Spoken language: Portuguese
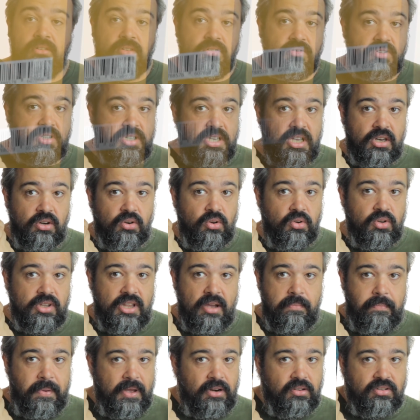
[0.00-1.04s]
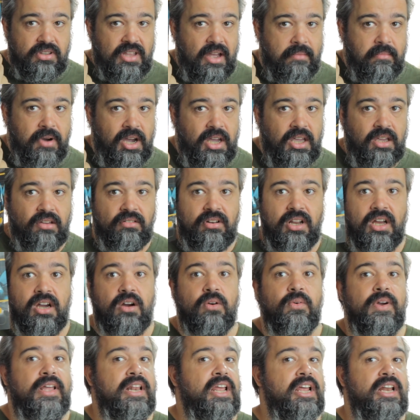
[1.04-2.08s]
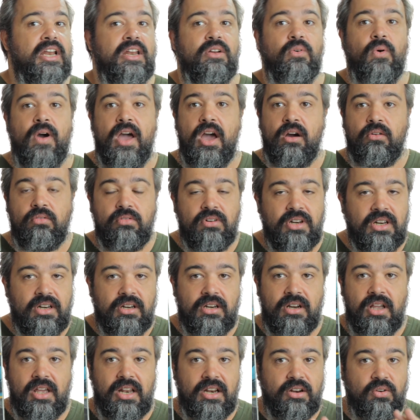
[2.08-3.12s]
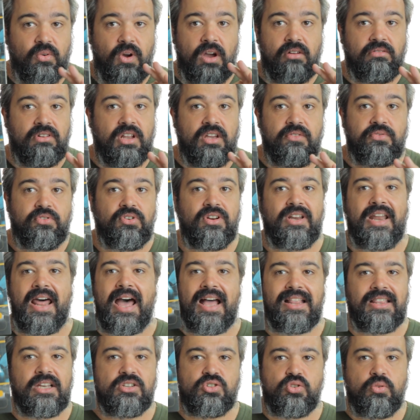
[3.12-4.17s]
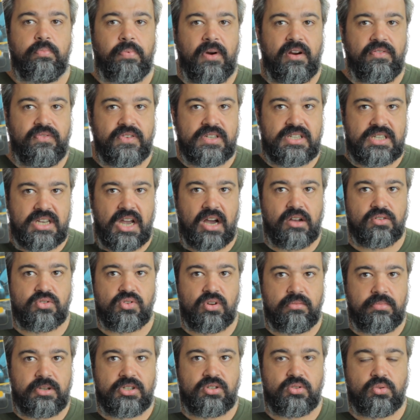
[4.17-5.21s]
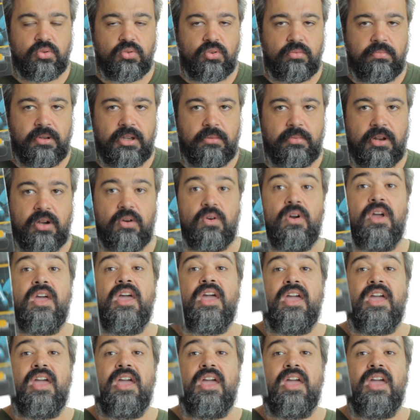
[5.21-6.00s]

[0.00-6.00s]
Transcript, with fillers: não se iluda pelo tamanho não. Ele, ele não é um ele não é um livro nada superficial sobre estudo bíblico.